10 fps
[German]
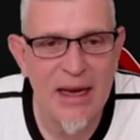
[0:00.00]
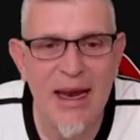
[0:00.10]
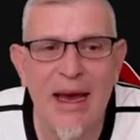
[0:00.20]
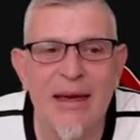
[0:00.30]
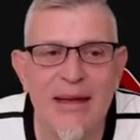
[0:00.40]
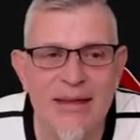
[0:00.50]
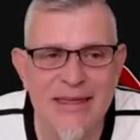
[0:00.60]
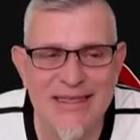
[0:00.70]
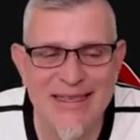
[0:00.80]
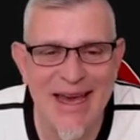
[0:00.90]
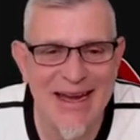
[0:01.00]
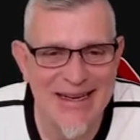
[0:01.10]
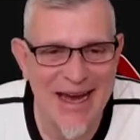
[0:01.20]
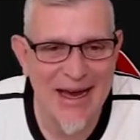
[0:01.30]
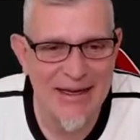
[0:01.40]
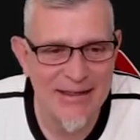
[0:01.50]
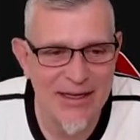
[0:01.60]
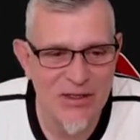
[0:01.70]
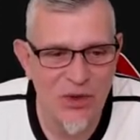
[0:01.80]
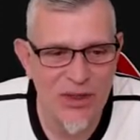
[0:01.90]
leider ist das sehr nah an
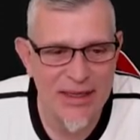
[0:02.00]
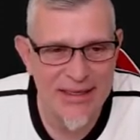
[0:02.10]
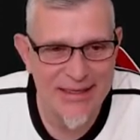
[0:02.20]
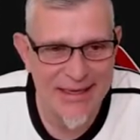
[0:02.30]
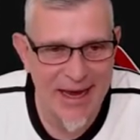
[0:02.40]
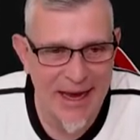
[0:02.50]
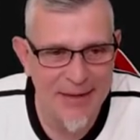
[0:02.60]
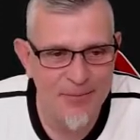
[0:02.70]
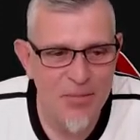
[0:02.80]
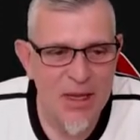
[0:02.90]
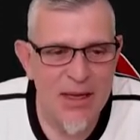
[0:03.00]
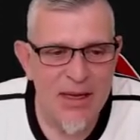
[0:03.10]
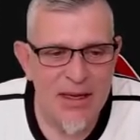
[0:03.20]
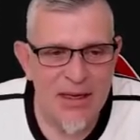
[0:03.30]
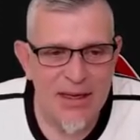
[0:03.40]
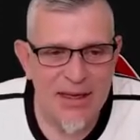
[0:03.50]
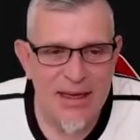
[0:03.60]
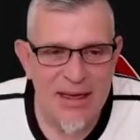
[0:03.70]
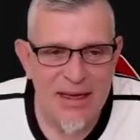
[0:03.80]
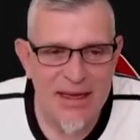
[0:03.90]
der Sonne dran
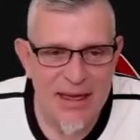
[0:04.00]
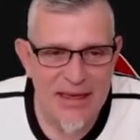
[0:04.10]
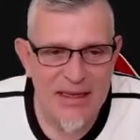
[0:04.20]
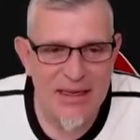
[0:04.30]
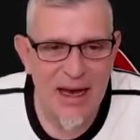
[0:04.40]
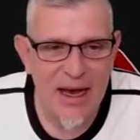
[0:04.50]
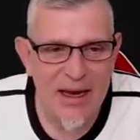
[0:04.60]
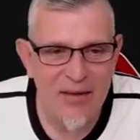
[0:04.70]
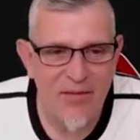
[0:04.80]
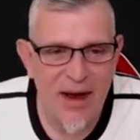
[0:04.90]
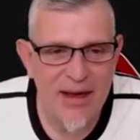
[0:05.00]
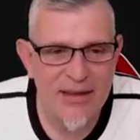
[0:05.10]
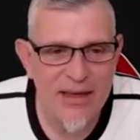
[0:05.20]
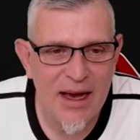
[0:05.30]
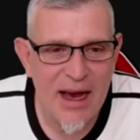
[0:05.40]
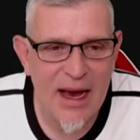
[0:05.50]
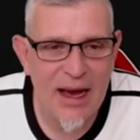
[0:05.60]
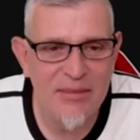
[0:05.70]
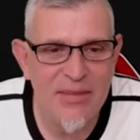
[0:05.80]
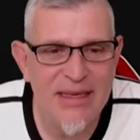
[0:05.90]
ich gehe die Tage weiter.
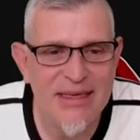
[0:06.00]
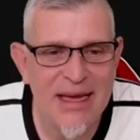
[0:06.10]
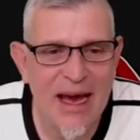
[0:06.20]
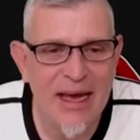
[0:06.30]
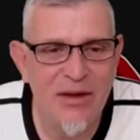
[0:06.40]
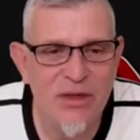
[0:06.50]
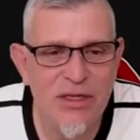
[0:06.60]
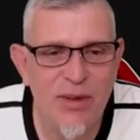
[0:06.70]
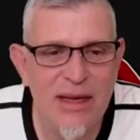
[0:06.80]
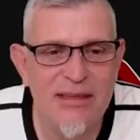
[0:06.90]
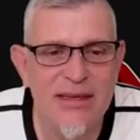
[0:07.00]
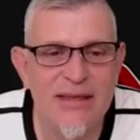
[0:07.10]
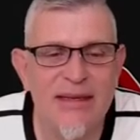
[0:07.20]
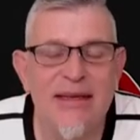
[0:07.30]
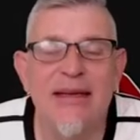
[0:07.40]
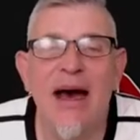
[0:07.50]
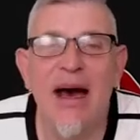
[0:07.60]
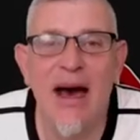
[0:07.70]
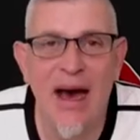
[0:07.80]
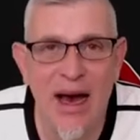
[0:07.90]
Am 23.
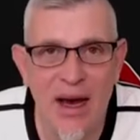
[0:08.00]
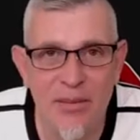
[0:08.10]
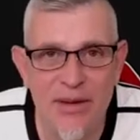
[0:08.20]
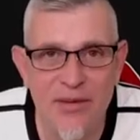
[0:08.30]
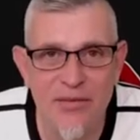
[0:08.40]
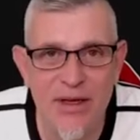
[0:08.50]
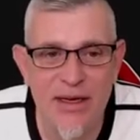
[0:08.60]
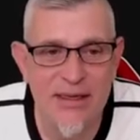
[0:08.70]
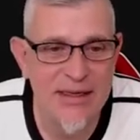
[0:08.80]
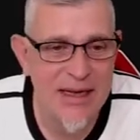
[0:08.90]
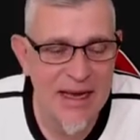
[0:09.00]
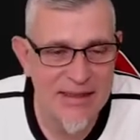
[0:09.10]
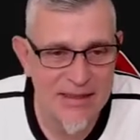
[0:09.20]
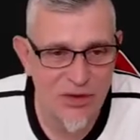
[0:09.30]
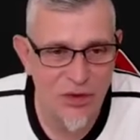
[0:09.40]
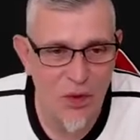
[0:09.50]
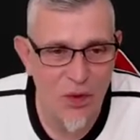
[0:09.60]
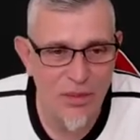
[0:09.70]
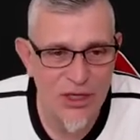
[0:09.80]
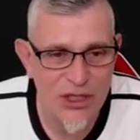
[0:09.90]
da haben wir den
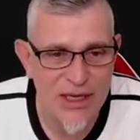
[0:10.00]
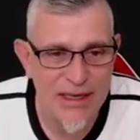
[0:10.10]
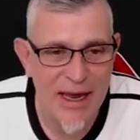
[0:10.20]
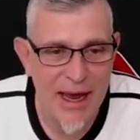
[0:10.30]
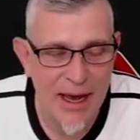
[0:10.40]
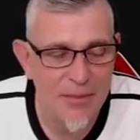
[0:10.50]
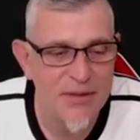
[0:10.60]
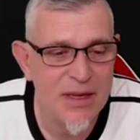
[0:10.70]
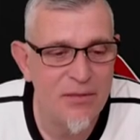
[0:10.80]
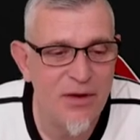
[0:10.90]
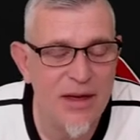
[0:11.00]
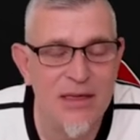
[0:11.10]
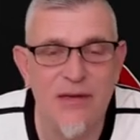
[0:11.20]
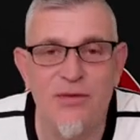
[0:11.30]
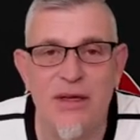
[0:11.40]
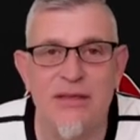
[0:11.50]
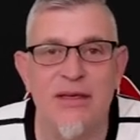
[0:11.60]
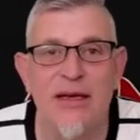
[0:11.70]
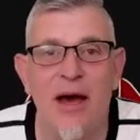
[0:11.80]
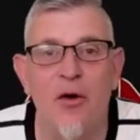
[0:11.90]
astronomischen Herbstanfang. Das wird
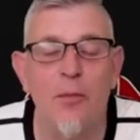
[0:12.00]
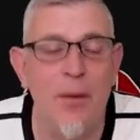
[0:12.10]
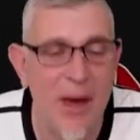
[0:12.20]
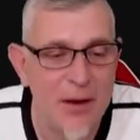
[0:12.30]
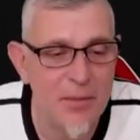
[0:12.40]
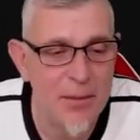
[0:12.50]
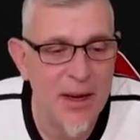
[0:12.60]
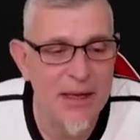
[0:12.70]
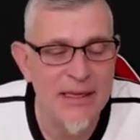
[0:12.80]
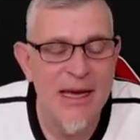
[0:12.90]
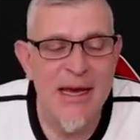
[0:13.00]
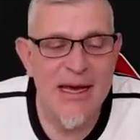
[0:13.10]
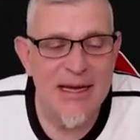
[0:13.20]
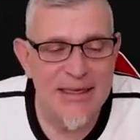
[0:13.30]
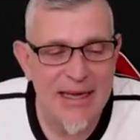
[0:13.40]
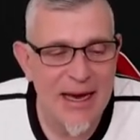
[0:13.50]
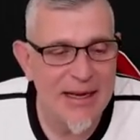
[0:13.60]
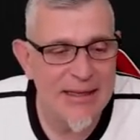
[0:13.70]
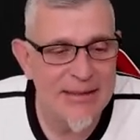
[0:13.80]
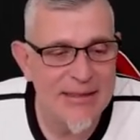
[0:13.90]
sich auch bemerkbar machen,
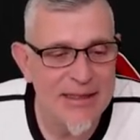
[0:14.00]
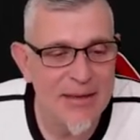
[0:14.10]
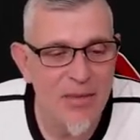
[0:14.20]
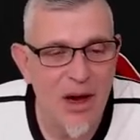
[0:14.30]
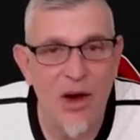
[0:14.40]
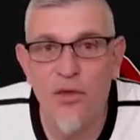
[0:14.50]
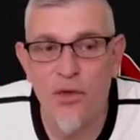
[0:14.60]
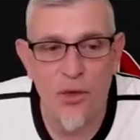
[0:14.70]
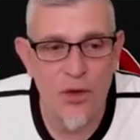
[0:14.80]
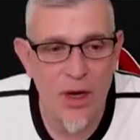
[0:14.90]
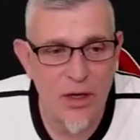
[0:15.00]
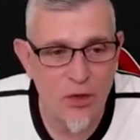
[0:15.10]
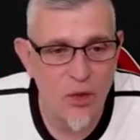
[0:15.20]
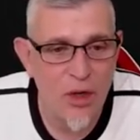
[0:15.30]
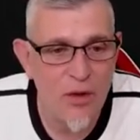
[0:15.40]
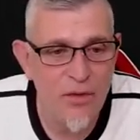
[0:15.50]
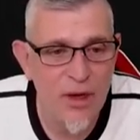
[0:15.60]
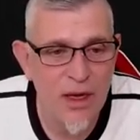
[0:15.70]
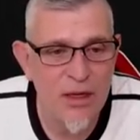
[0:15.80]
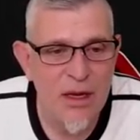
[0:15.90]
da es immer früher dunkel wird.